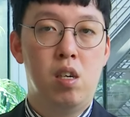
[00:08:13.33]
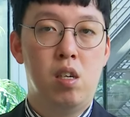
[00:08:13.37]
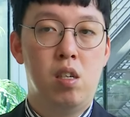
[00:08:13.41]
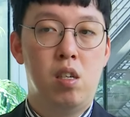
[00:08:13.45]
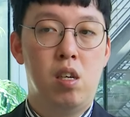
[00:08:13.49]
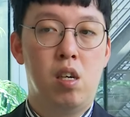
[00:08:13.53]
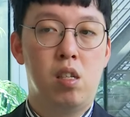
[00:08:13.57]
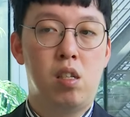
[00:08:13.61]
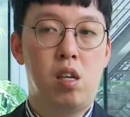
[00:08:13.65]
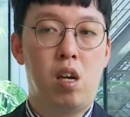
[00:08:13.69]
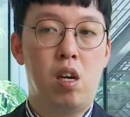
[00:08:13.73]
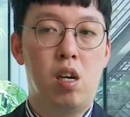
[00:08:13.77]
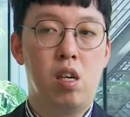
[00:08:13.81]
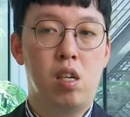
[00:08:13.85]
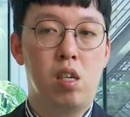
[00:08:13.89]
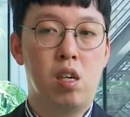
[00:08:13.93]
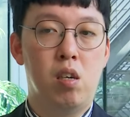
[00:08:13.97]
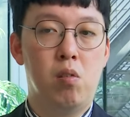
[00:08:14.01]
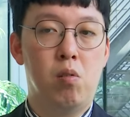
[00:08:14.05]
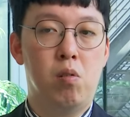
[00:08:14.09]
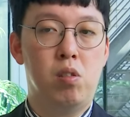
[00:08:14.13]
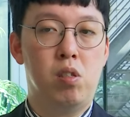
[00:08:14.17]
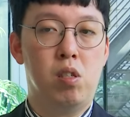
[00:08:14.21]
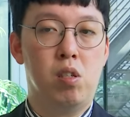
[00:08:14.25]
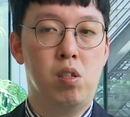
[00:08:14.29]
那当然
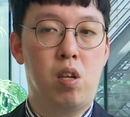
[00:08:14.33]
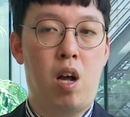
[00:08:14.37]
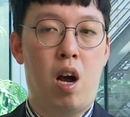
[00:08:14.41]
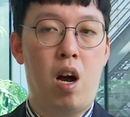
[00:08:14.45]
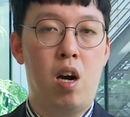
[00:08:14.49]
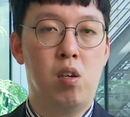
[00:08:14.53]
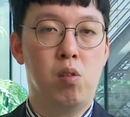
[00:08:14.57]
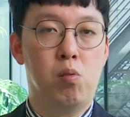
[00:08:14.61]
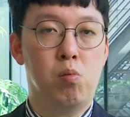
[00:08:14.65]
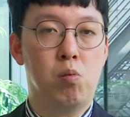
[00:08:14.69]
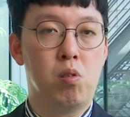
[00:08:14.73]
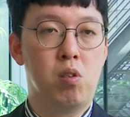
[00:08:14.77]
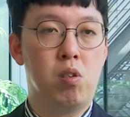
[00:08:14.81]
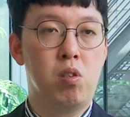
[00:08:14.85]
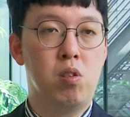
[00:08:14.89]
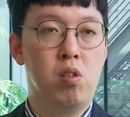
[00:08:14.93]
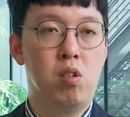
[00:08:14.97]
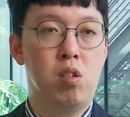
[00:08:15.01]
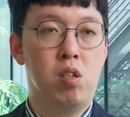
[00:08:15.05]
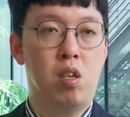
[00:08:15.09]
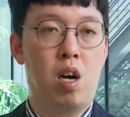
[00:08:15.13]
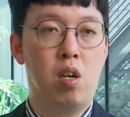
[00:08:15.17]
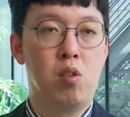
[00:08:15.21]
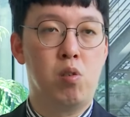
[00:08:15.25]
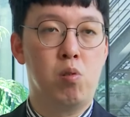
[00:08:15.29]
柯文哲他很多事
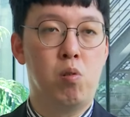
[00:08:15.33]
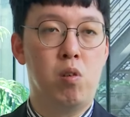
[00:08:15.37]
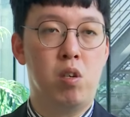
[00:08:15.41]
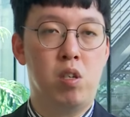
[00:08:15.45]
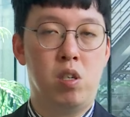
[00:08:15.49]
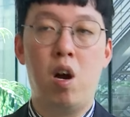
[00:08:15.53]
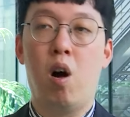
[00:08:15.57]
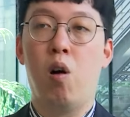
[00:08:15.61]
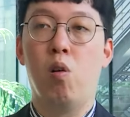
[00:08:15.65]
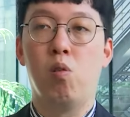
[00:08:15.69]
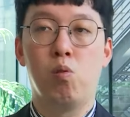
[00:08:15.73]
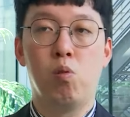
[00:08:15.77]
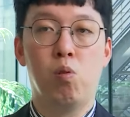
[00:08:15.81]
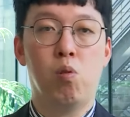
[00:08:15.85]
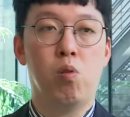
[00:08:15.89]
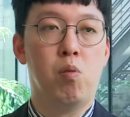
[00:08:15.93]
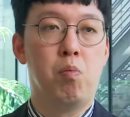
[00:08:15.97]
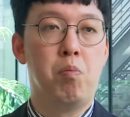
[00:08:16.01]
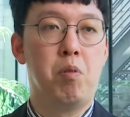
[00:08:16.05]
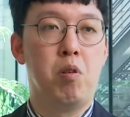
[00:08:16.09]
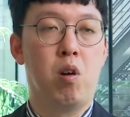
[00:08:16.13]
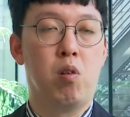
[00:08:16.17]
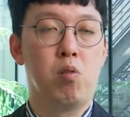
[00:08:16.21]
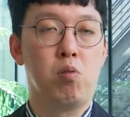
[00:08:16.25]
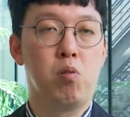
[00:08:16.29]
情他就会绕过，
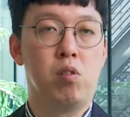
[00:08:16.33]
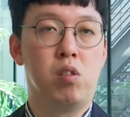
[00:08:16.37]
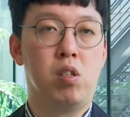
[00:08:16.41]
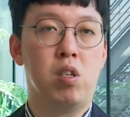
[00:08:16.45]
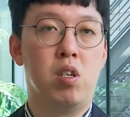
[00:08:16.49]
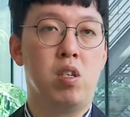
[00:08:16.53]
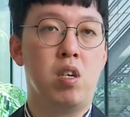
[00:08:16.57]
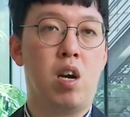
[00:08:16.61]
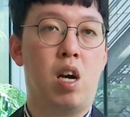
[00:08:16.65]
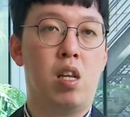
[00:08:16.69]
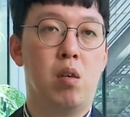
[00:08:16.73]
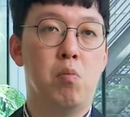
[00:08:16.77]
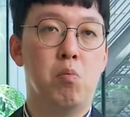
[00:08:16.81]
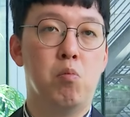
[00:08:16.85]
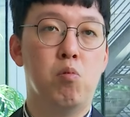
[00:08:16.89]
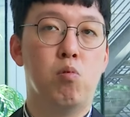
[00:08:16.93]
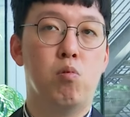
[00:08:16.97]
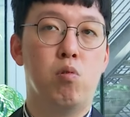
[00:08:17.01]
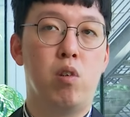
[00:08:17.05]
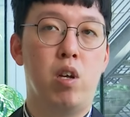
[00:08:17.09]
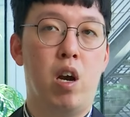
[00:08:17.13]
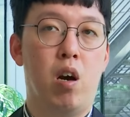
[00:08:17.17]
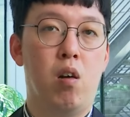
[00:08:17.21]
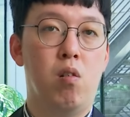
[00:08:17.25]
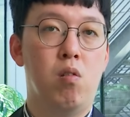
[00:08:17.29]
比方说底下的
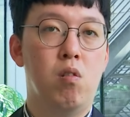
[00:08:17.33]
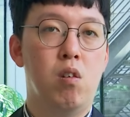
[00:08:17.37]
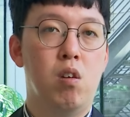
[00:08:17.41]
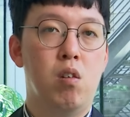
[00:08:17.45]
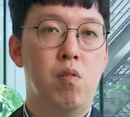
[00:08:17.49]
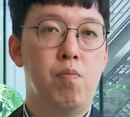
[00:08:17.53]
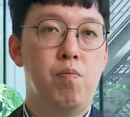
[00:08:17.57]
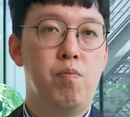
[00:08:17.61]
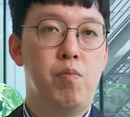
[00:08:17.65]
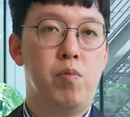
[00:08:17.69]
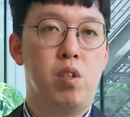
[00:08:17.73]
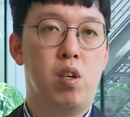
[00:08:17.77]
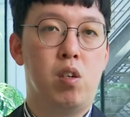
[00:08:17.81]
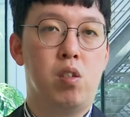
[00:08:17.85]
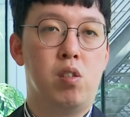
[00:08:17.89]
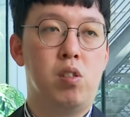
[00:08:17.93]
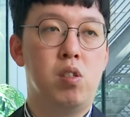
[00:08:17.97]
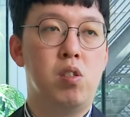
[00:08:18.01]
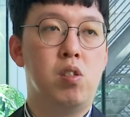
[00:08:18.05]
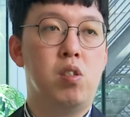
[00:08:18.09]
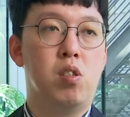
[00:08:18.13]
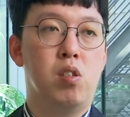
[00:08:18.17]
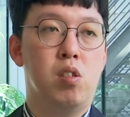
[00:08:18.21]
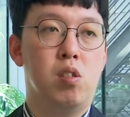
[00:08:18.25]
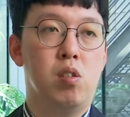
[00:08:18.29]
幕僚，那
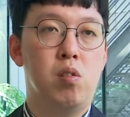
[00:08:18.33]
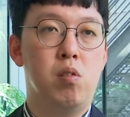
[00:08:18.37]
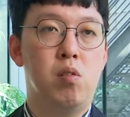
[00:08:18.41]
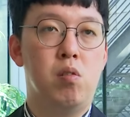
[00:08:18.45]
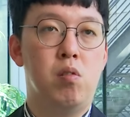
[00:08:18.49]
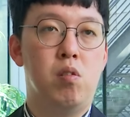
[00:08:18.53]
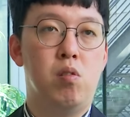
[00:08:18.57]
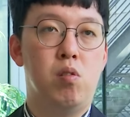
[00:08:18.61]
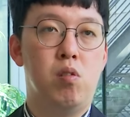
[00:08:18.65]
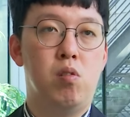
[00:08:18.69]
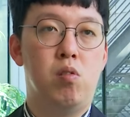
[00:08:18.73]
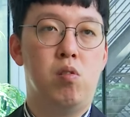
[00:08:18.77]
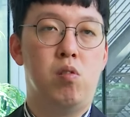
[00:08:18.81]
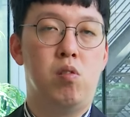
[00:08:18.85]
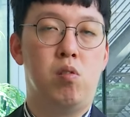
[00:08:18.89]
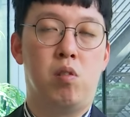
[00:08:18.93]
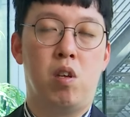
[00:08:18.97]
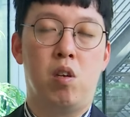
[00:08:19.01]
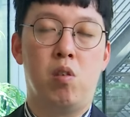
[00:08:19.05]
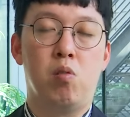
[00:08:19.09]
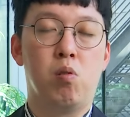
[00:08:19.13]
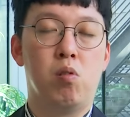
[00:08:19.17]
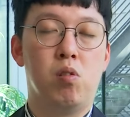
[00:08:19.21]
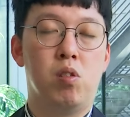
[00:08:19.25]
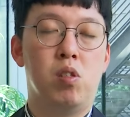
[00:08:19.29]
自己
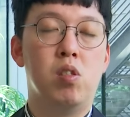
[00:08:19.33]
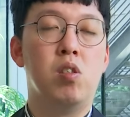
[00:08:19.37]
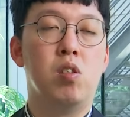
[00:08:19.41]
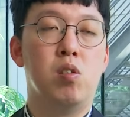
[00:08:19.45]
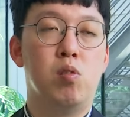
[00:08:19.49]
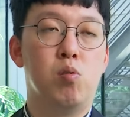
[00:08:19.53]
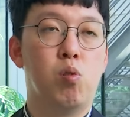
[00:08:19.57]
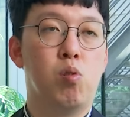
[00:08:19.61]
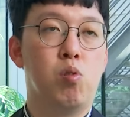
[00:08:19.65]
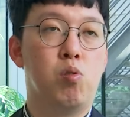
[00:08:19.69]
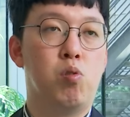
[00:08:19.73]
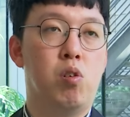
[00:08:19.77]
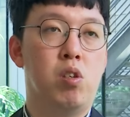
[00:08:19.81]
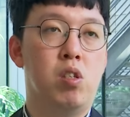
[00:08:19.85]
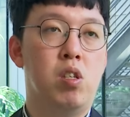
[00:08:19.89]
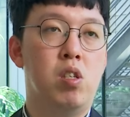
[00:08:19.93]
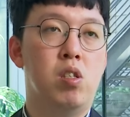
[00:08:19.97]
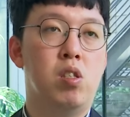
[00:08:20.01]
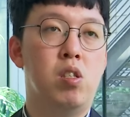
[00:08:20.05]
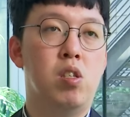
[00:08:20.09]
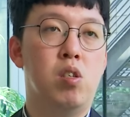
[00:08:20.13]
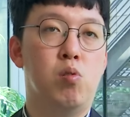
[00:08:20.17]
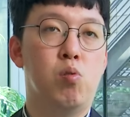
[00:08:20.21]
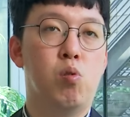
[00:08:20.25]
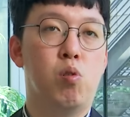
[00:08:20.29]
等于说自己做决
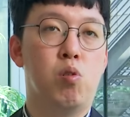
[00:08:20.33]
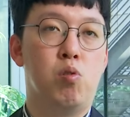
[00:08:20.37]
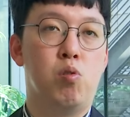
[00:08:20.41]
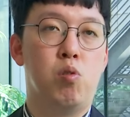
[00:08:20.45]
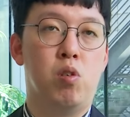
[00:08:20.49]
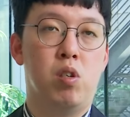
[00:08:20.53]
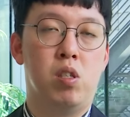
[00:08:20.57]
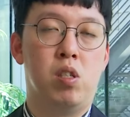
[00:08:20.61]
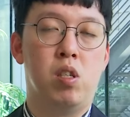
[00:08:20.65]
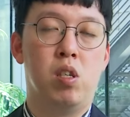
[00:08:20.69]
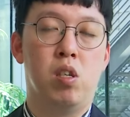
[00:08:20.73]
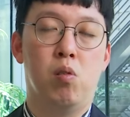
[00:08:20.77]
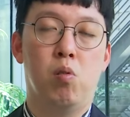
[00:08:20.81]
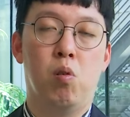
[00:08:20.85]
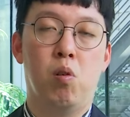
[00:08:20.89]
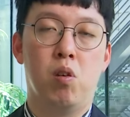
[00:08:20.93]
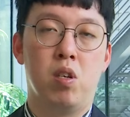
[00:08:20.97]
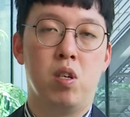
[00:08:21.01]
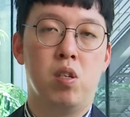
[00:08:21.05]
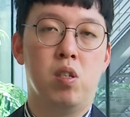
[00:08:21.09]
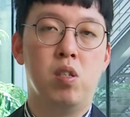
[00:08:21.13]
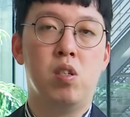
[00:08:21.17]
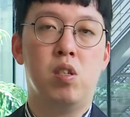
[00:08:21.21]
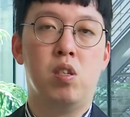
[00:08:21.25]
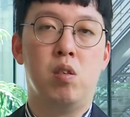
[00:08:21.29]
定、自己做决策，或者
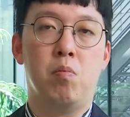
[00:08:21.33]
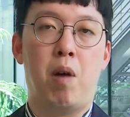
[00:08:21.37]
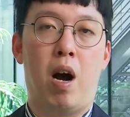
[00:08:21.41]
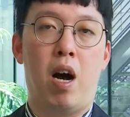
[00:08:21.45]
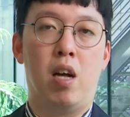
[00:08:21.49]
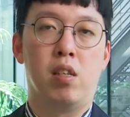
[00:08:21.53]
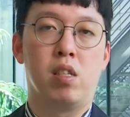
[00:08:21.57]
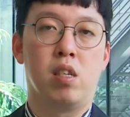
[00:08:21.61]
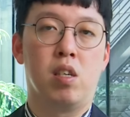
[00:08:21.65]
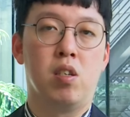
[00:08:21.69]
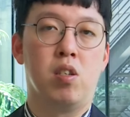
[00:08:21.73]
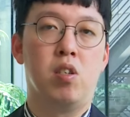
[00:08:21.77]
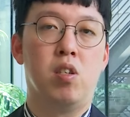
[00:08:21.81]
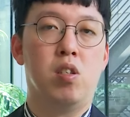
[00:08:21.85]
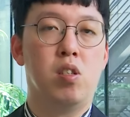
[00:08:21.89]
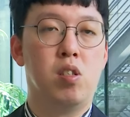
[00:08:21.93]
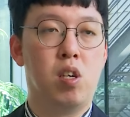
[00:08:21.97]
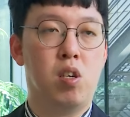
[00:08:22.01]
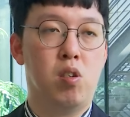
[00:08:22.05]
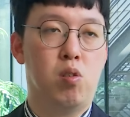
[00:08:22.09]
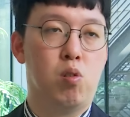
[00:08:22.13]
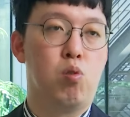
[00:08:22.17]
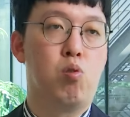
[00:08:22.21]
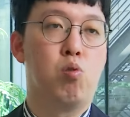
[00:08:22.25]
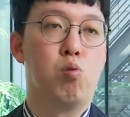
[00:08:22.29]
是自己把这个行
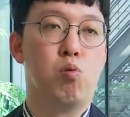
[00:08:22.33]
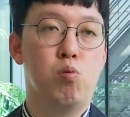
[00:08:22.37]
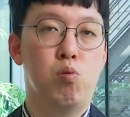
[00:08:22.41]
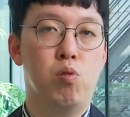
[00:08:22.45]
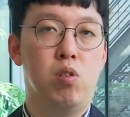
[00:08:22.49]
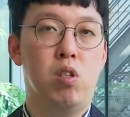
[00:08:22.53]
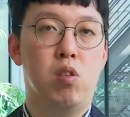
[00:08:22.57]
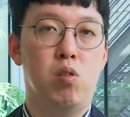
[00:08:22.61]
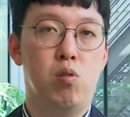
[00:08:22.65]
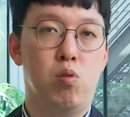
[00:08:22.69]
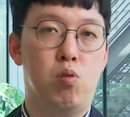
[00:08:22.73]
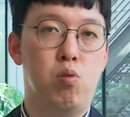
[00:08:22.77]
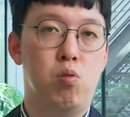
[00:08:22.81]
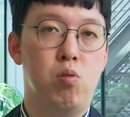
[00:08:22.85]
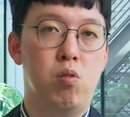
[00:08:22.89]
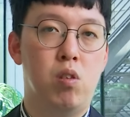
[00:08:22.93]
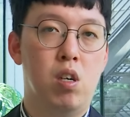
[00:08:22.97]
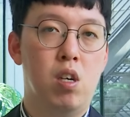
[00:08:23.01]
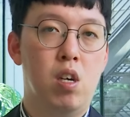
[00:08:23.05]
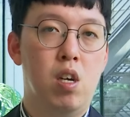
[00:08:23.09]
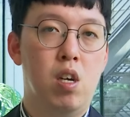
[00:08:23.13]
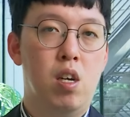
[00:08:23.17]
程就输入进去。